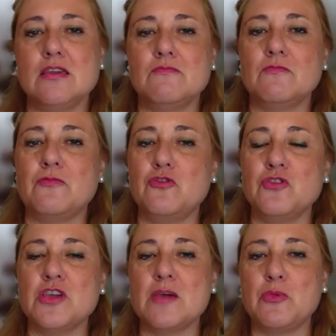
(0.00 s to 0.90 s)

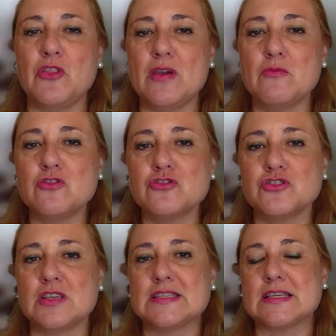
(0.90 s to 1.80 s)
influye
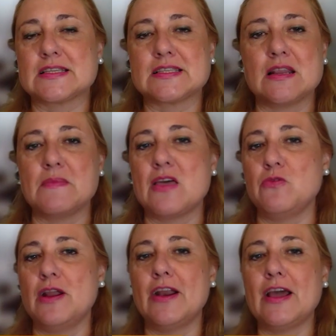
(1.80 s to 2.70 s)
Podemos, desde
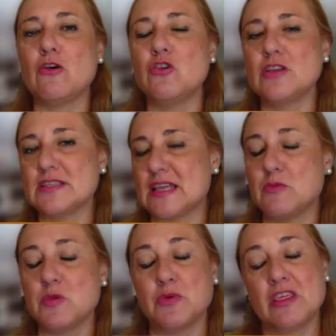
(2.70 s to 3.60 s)
Extremadura a Aragón,
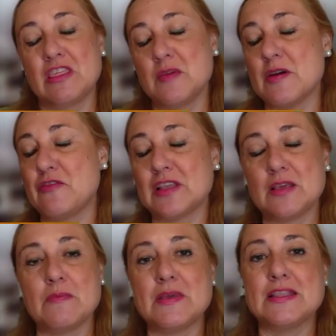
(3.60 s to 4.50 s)
están muy por encima,
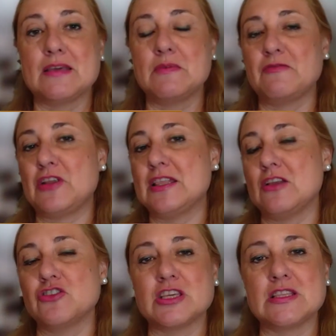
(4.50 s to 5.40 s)
efectivamente. Frente
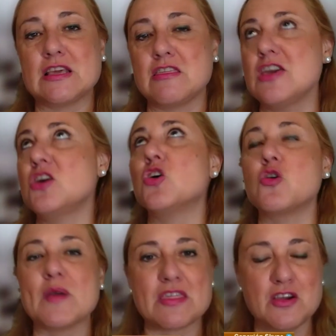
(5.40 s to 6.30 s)
al
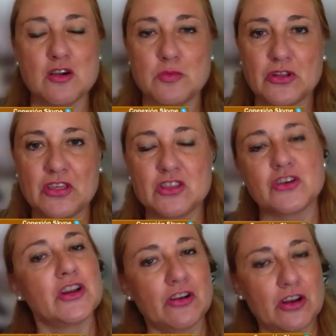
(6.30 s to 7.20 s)
85,5%, creo